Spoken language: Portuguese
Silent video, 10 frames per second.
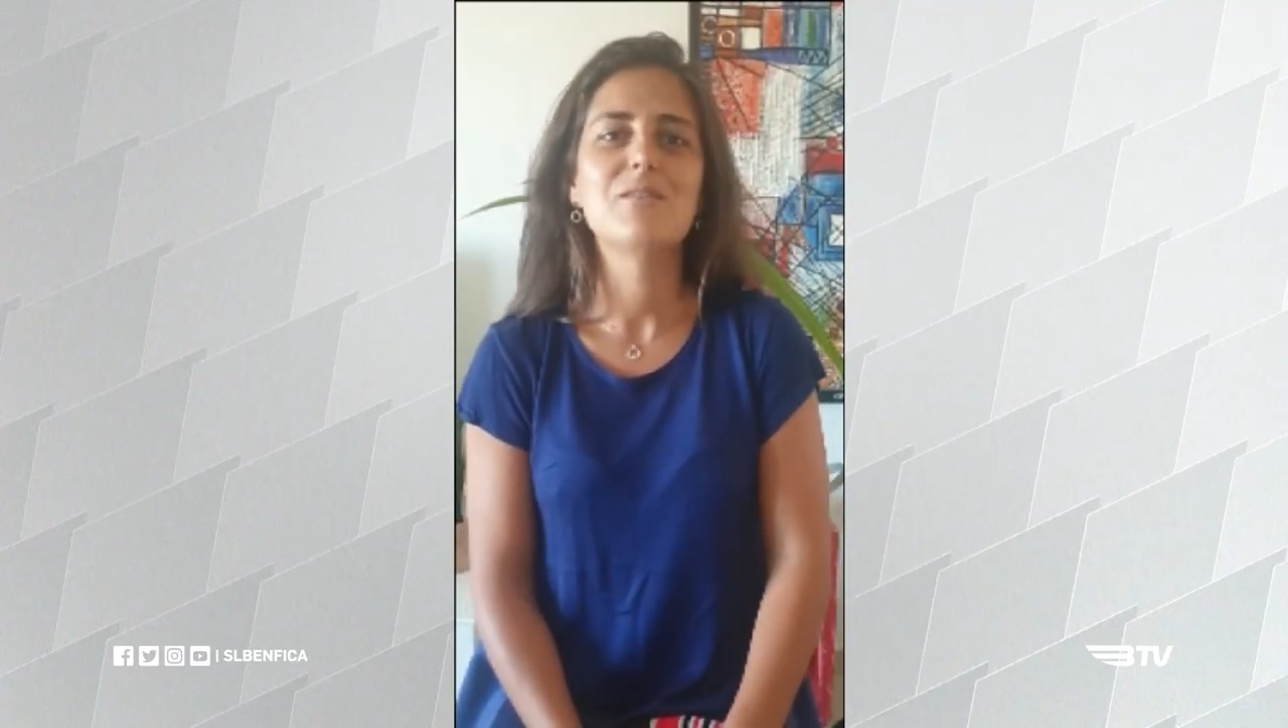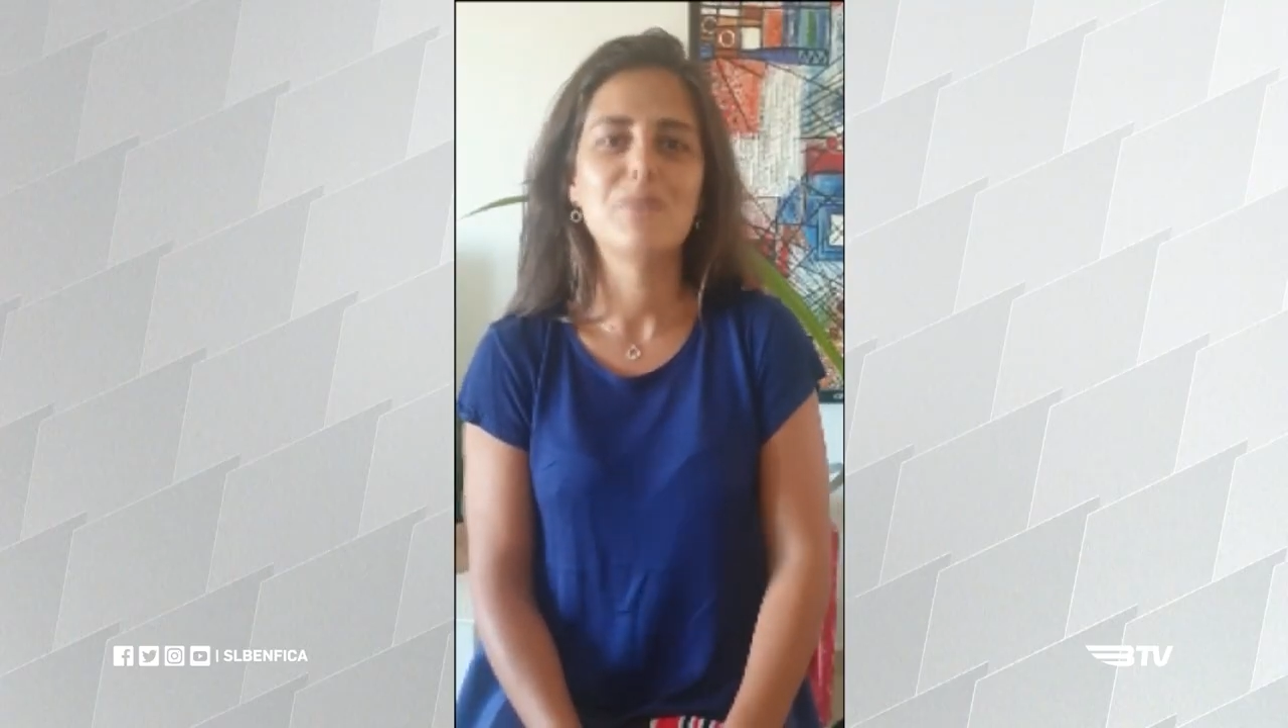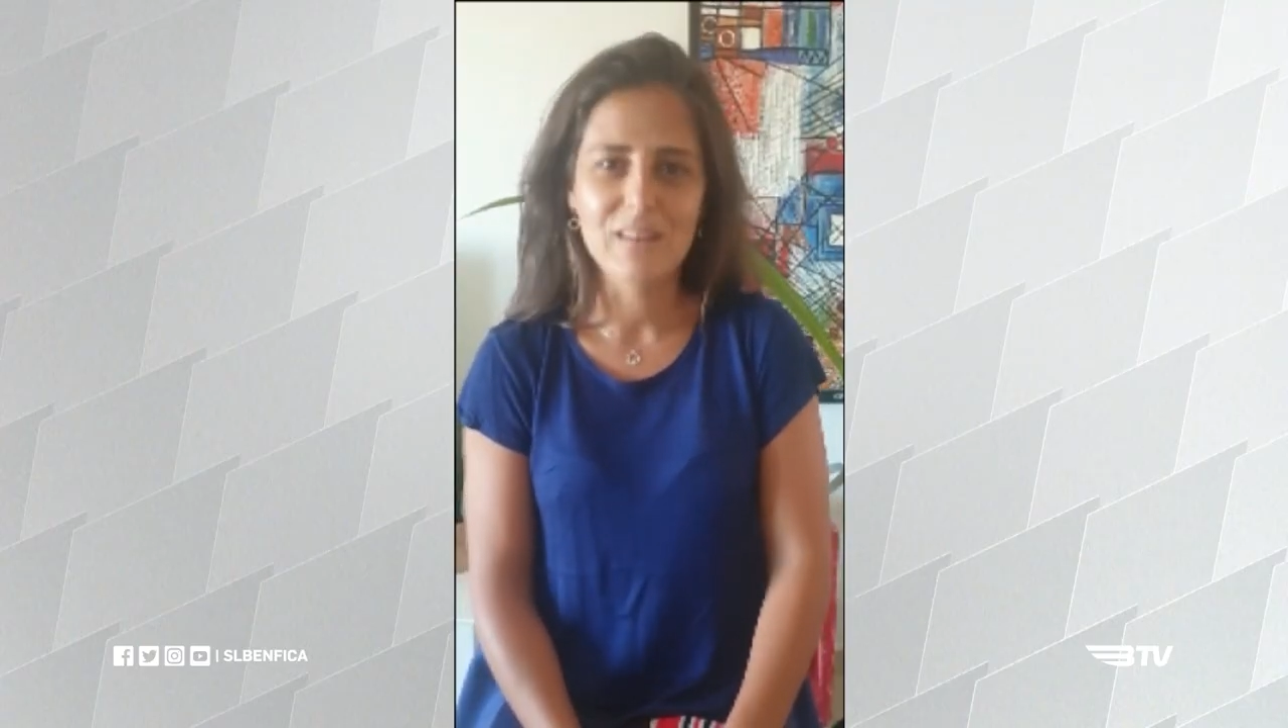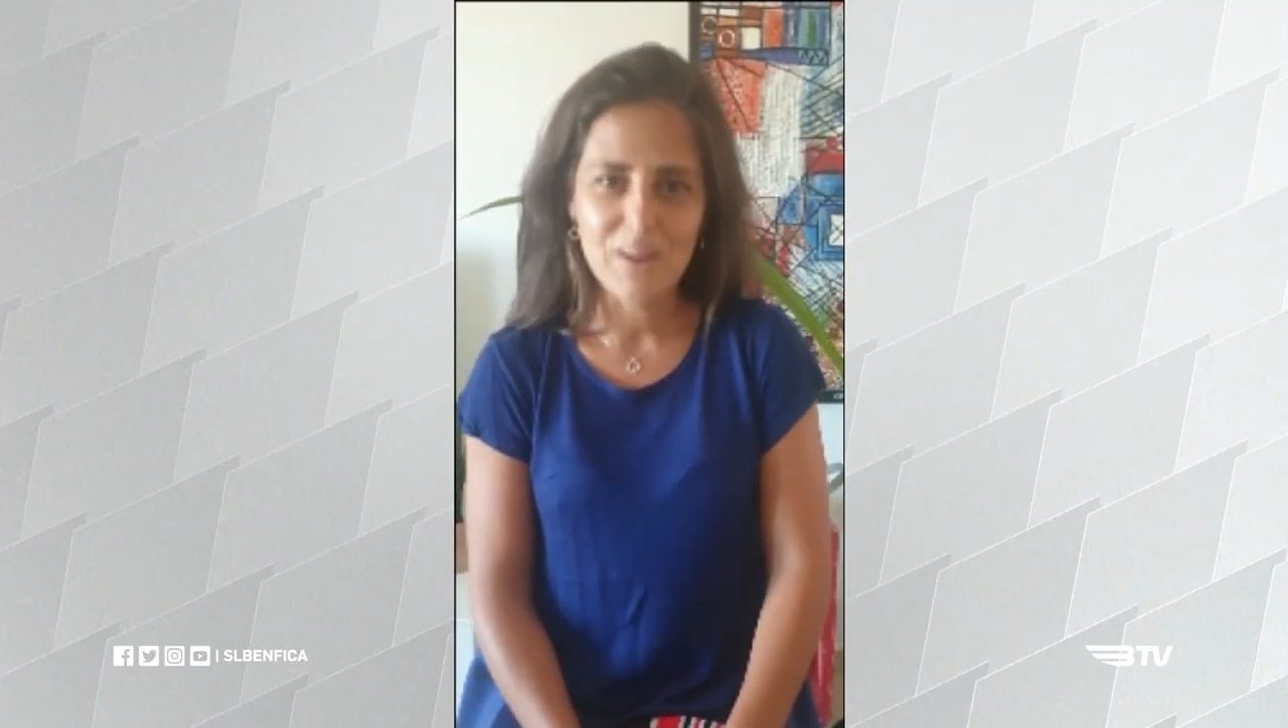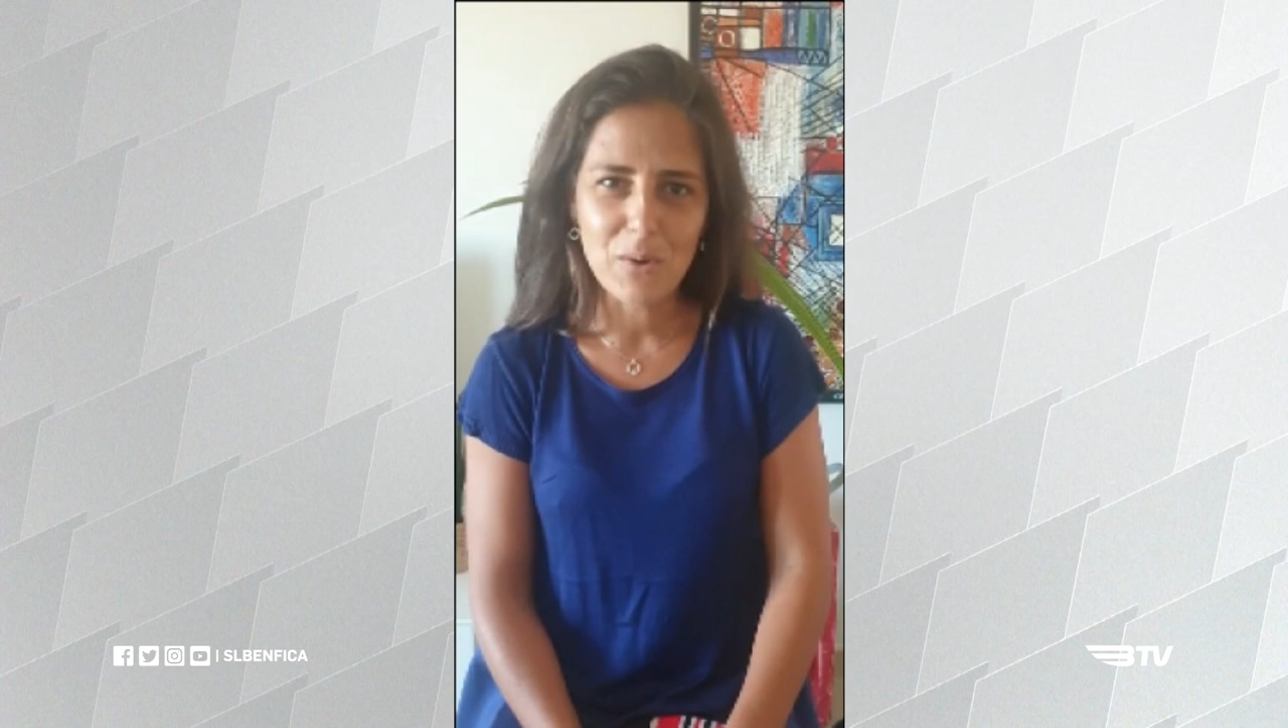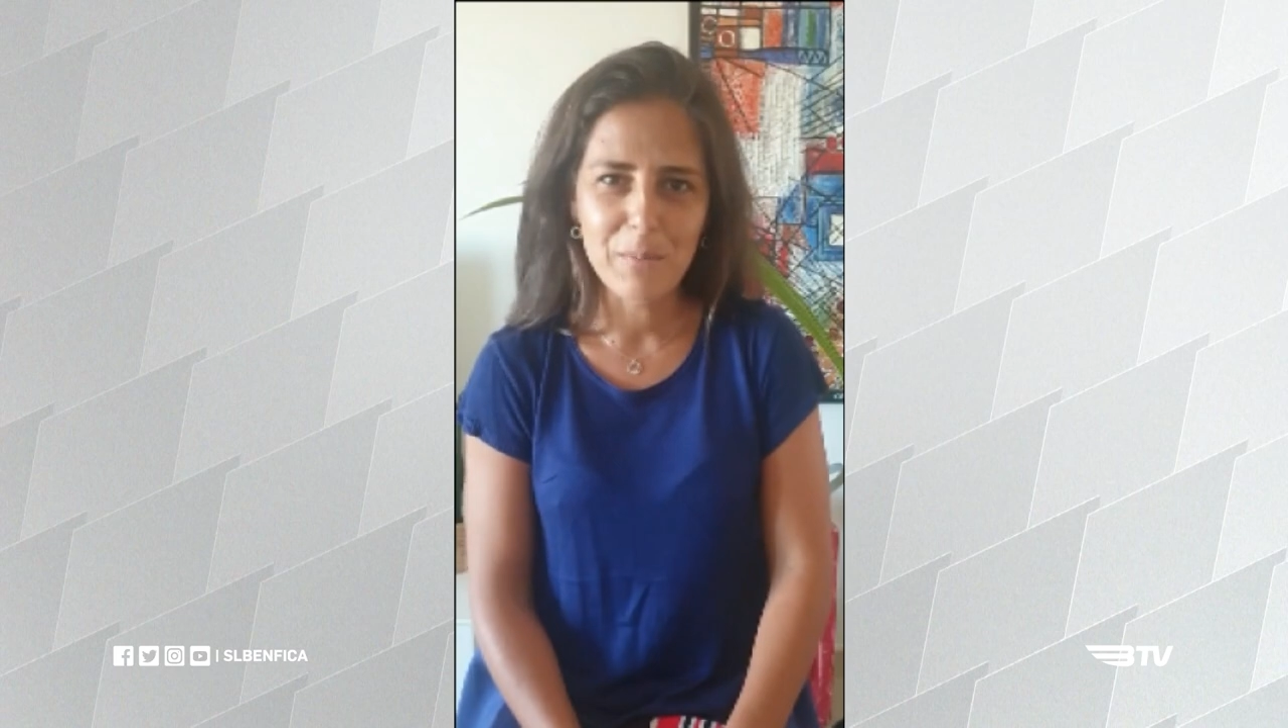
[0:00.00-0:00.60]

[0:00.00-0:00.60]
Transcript: de valeu